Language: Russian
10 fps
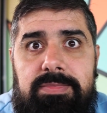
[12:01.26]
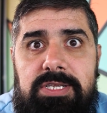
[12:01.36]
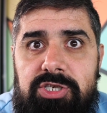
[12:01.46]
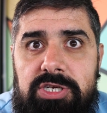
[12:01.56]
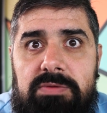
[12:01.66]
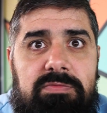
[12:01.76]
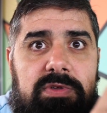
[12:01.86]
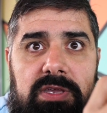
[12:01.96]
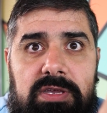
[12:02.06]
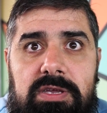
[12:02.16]
ничем,
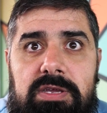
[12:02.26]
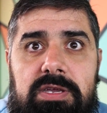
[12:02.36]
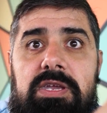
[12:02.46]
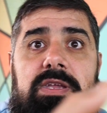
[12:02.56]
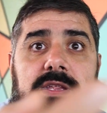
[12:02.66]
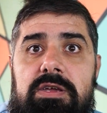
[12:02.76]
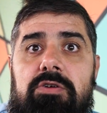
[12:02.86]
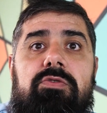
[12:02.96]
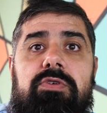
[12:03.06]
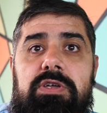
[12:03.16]
и, и
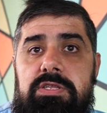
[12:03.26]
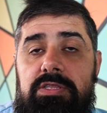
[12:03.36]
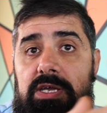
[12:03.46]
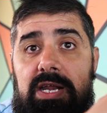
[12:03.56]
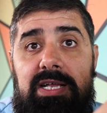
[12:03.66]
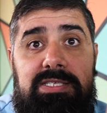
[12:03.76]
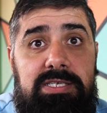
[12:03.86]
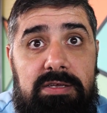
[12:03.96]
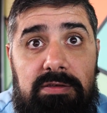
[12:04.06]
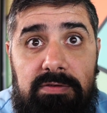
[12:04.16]
никакой
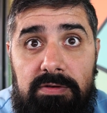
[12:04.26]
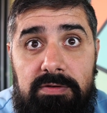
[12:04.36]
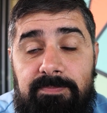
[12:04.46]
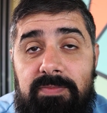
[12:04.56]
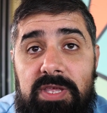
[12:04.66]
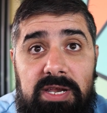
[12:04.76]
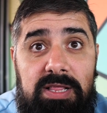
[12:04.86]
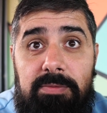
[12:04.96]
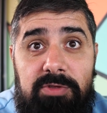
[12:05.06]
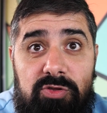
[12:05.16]
интеграции
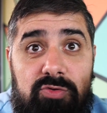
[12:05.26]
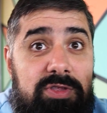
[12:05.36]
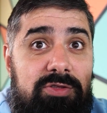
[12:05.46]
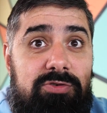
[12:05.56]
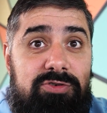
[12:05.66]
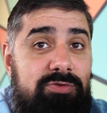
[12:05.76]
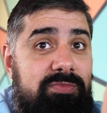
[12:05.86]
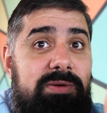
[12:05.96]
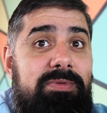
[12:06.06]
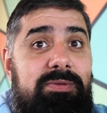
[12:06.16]
рекламной тут нету,
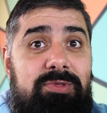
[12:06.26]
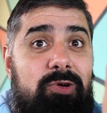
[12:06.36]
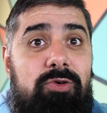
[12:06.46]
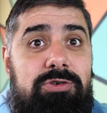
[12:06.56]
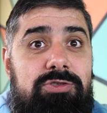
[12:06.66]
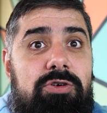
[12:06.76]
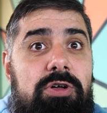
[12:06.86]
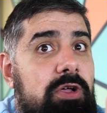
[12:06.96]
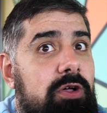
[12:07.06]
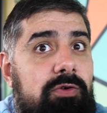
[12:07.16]
чтобы не было такого, что
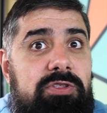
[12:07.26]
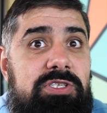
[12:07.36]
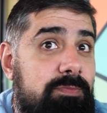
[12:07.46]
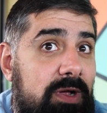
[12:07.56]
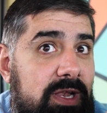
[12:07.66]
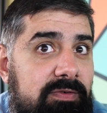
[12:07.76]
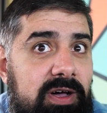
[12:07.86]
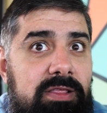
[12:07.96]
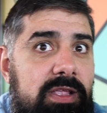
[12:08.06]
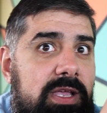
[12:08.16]
вот типа
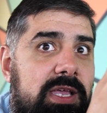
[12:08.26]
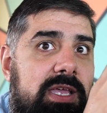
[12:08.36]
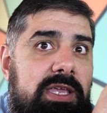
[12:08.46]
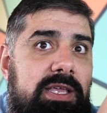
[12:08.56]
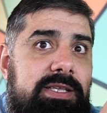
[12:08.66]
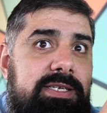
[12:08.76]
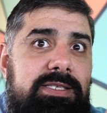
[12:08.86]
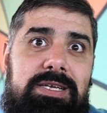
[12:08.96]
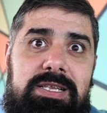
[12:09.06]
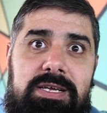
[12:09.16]
Ливан и за
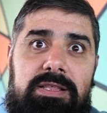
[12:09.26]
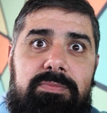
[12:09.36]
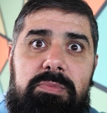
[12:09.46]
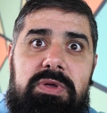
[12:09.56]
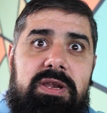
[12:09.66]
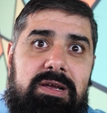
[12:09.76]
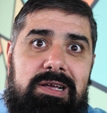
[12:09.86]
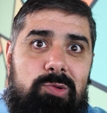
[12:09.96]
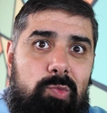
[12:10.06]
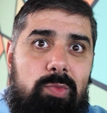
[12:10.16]
денег, например, к
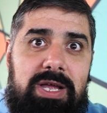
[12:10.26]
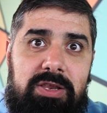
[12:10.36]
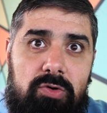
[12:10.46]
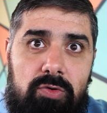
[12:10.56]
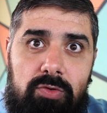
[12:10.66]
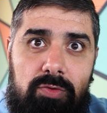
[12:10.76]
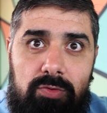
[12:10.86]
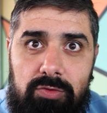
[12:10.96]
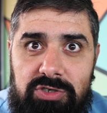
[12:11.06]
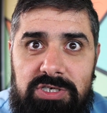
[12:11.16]
этому майнеру
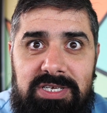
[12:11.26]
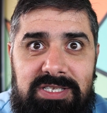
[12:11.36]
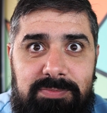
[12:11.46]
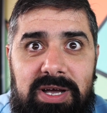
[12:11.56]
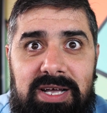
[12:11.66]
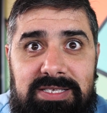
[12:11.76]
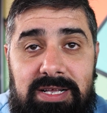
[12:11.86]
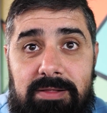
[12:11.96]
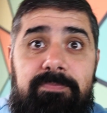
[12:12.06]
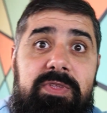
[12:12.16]
лучше эти
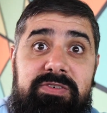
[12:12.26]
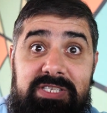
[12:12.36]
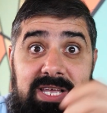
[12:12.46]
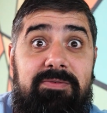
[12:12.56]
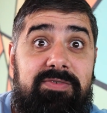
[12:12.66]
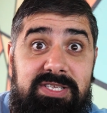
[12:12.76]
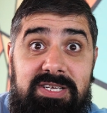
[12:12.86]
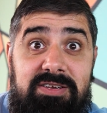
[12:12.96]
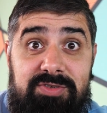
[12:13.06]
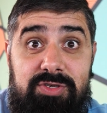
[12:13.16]
показал. Вы сами
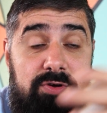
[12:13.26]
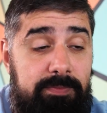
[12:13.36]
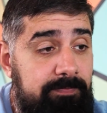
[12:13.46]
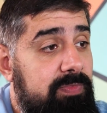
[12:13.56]
видели все.